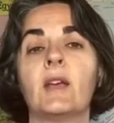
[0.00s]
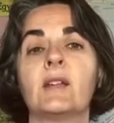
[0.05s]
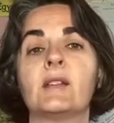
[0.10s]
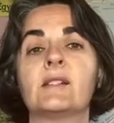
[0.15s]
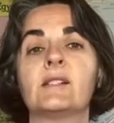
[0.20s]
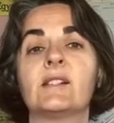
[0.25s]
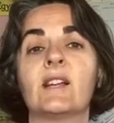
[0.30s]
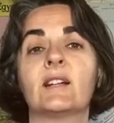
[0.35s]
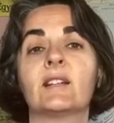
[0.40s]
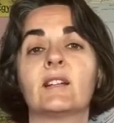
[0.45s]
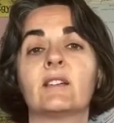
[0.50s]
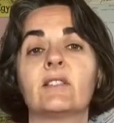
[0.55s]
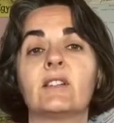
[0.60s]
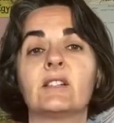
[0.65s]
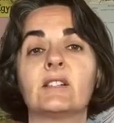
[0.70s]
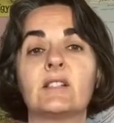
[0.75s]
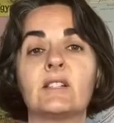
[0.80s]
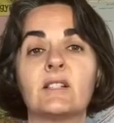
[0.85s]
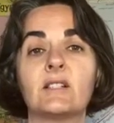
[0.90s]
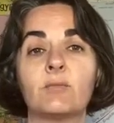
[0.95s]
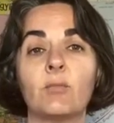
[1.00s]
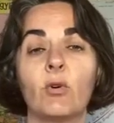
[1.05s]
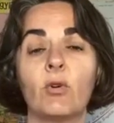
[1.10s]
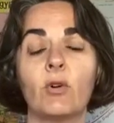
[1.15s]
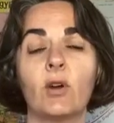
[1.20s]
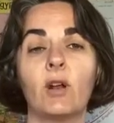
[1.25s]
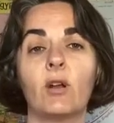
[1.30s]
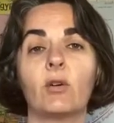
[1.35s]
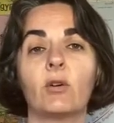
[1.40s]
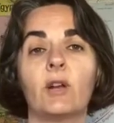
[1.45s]
C'est un investissement.
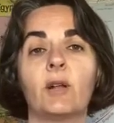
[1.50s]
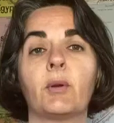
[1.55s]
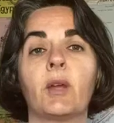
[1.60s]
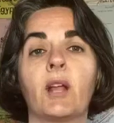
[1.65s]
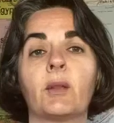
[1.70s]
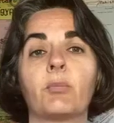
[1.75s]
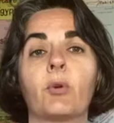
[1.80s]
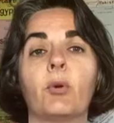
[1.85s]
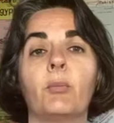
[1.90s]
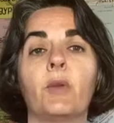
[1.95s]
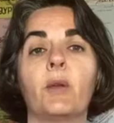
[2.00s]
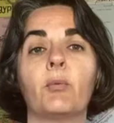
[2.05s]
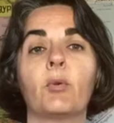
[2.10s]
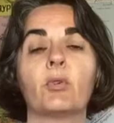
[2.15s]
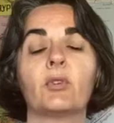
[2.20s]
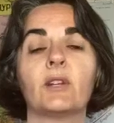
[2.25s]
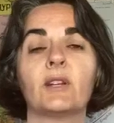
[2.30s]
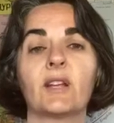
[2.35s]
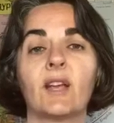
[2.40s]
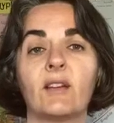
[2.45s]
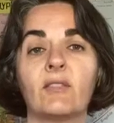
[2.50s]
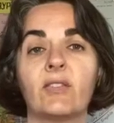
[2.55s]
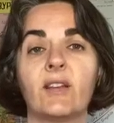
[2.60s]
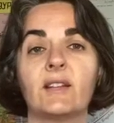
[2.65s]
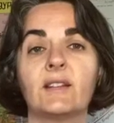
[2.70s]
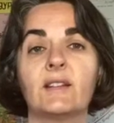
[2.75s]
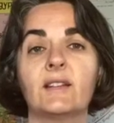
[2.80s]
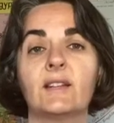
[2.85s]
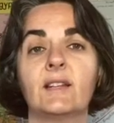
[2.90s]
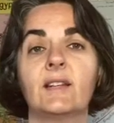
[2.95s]
Alors les quatre premiers mois, on est très
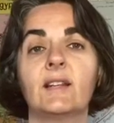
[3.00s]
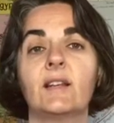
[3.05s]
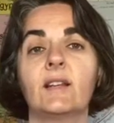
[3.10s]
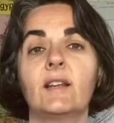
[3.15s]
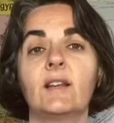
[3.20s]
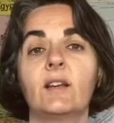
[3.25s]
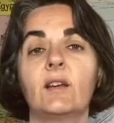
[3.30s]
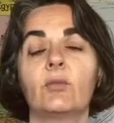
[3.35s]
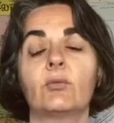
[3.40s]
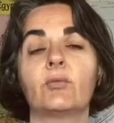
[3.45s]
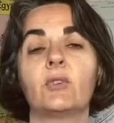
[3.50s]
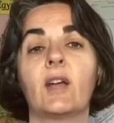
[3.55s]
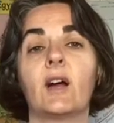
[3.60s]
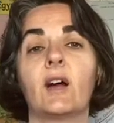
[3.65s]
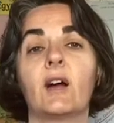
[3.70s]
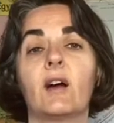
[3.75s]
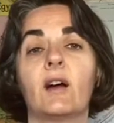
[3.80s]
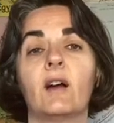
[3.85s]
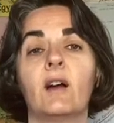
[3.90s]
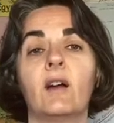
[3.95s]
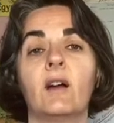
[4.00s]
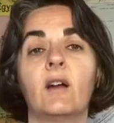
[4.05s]
fatigué, on, a,